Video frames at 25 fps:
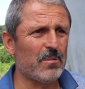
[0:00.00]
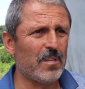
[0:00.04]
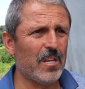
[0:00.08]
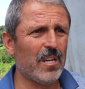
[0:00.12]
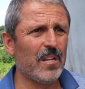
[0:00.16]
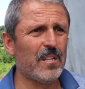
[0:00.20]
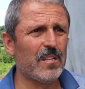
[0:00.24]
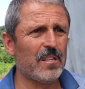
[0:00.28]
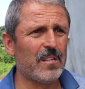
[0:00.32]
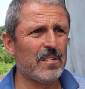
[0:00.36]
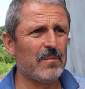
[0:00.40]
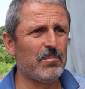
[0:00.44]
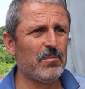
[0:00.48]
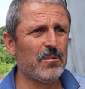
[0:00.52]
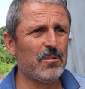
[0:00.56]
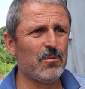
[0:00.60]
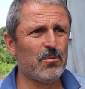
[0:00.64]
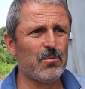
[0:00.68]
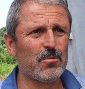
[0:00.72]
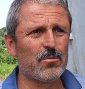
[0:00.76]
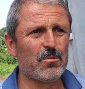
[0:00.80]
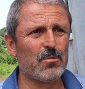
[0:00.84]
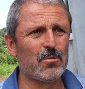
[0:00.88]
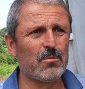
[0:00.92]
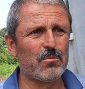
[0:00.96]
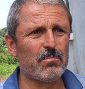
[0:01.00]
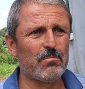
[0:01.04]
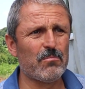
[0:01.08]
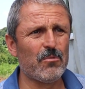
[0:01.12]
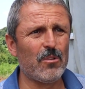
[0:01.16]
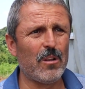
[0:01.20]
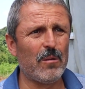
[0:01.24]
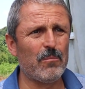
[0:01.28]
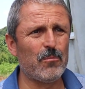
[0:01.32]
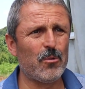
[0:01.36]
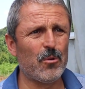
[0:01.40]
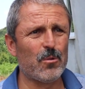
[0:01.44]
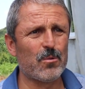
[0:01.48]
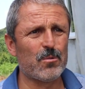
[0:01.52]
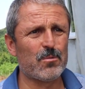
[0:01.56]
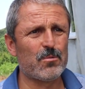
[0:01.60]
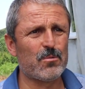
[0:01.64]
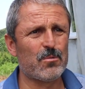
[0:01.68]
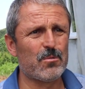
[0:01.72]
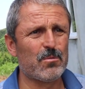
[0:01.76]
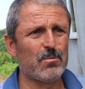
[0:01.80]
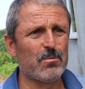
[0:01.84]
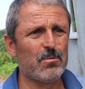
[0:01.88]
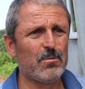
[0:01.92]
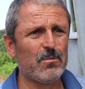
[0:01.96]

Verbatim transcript: Geldik bir huzur bulamıyoruz.